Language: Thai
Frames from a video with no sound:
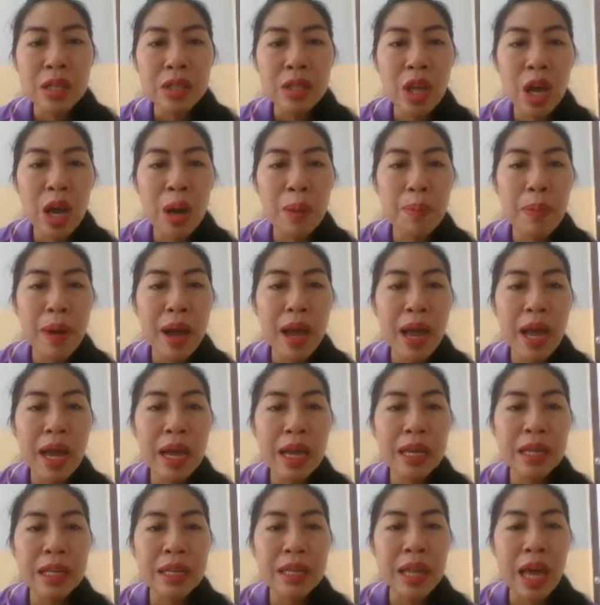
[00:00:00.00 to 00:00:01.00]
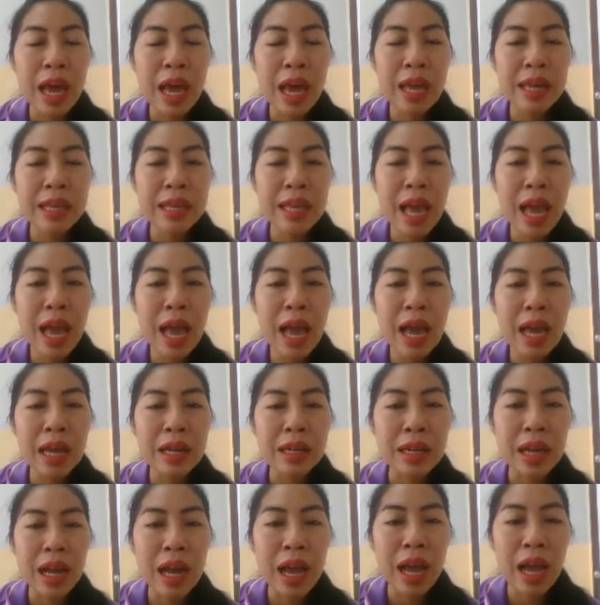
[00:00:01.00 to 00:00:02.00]
ต่อไปทายาท
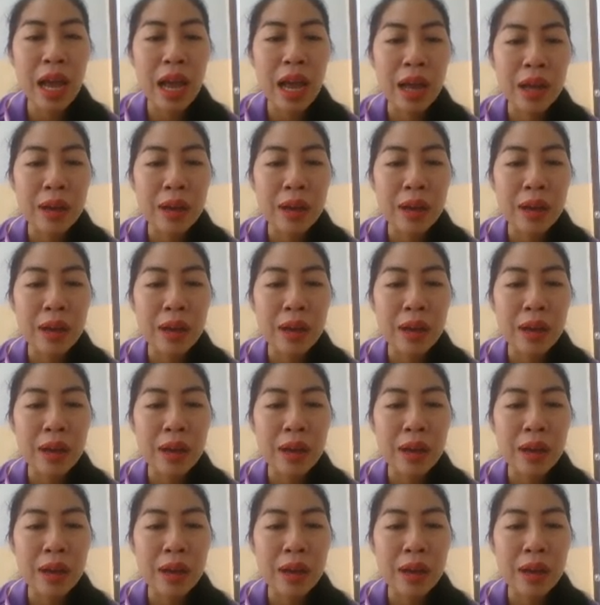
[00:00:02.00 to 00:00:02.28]
ค่ะ